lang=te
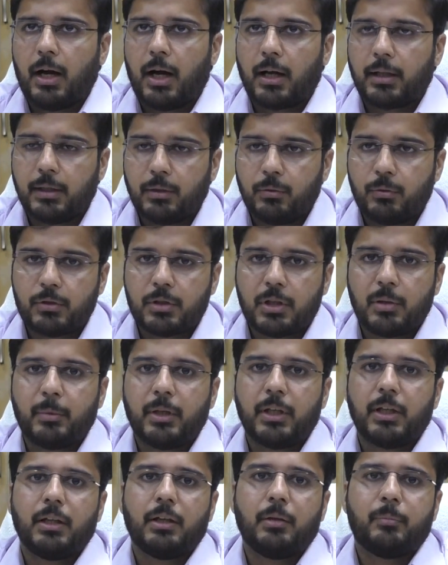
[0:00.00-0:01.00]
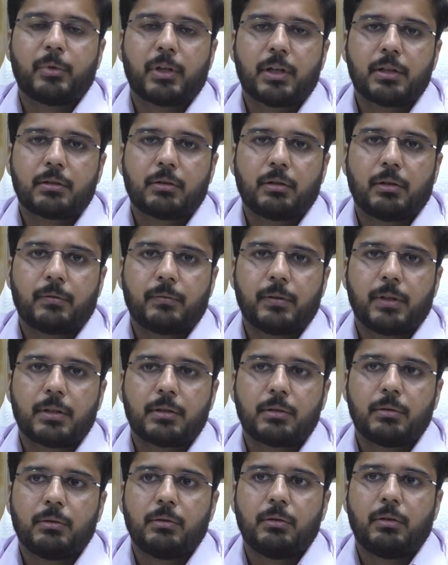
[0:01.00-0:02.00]
అదే కోసం ఈ ప్రెస్
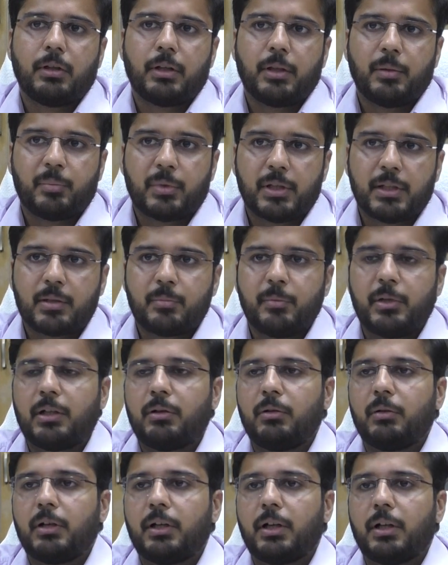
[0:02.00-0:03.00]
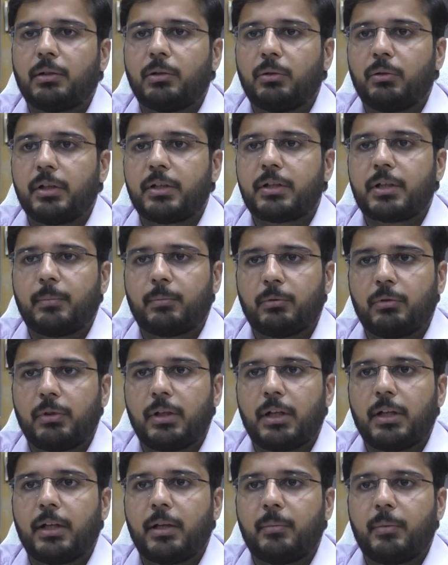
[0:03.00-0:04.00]
కాన్ఫరెన్స్లో ఆర్ ఈ ప్రెస్ మీట్లో నేను అందరికీ
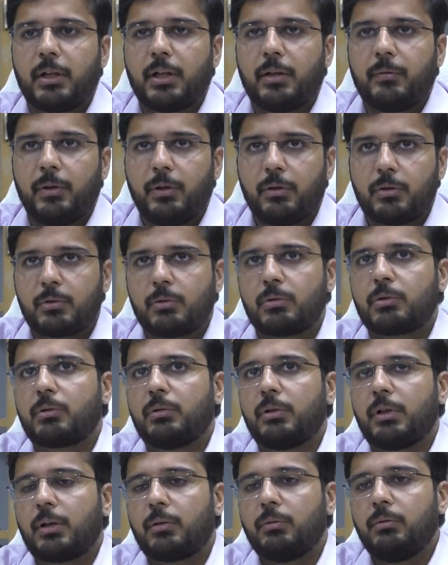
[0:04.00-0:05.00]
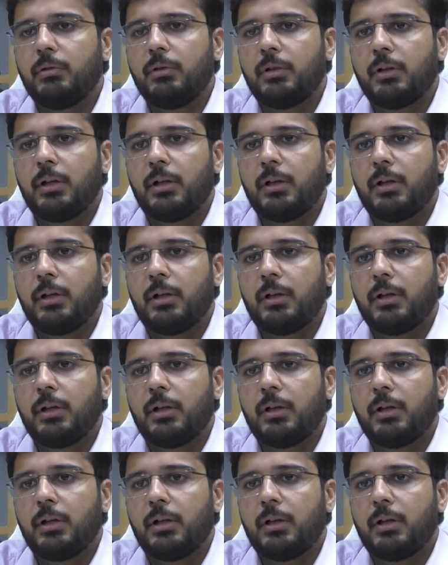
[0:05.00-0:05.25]
చెప్తున్నాను ఏమైనా ఈ వీడియో చూస్తున్నారు